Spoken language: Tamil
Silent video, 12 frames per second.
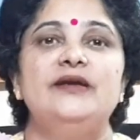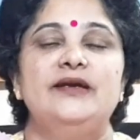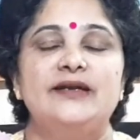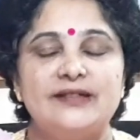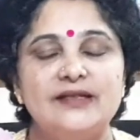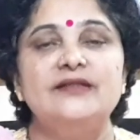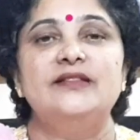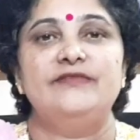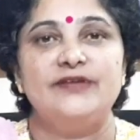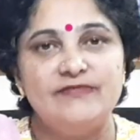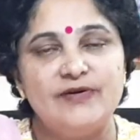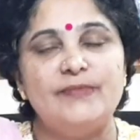இடத்துல இந்த
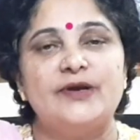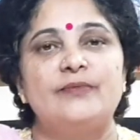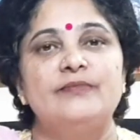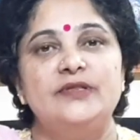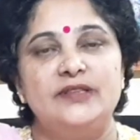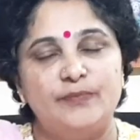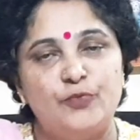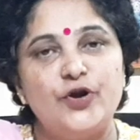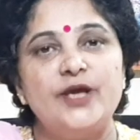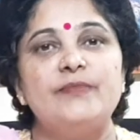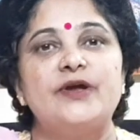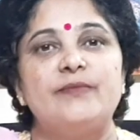வில்வ மரம் இந்த புன்னை
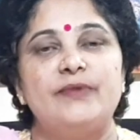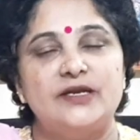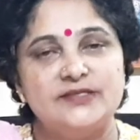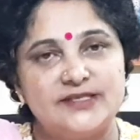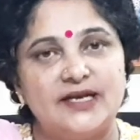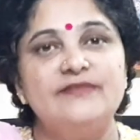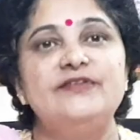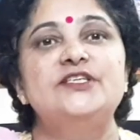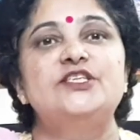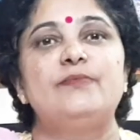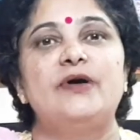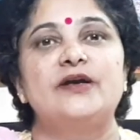மரம் எல்லாம்
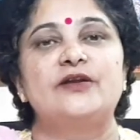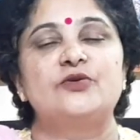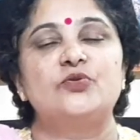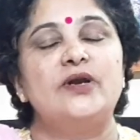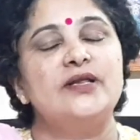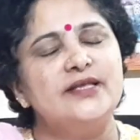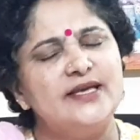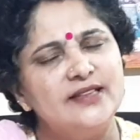ஸ்தலவிருச்சமாக இருக்குதோ அல்லது